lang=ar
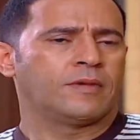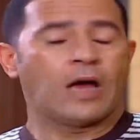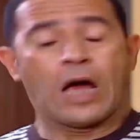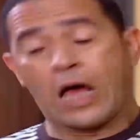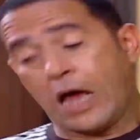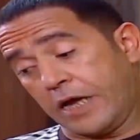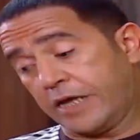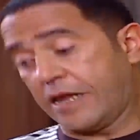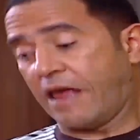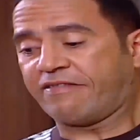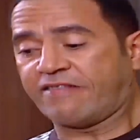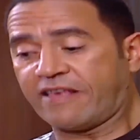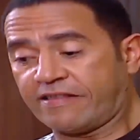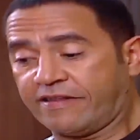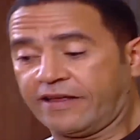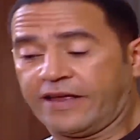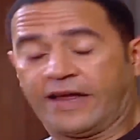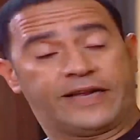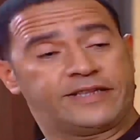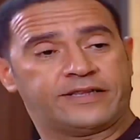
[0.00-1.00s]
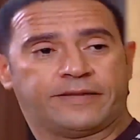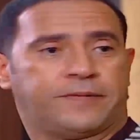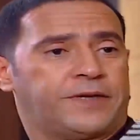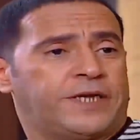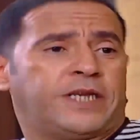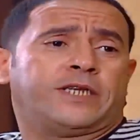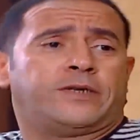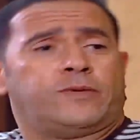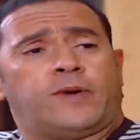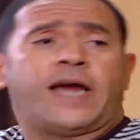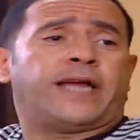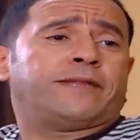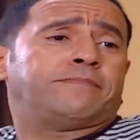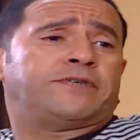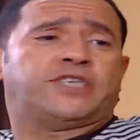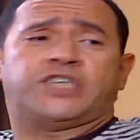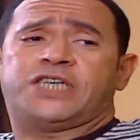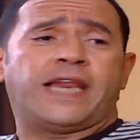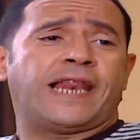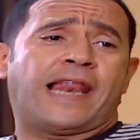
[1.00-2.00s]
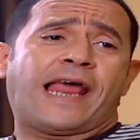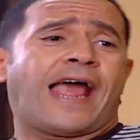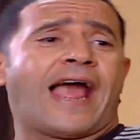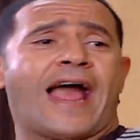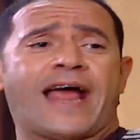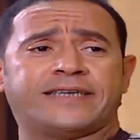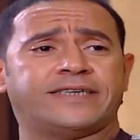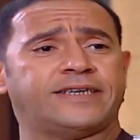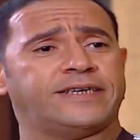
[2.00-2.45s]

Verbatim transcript: أه، يا ستي اعتبريني واحد من الشله يعني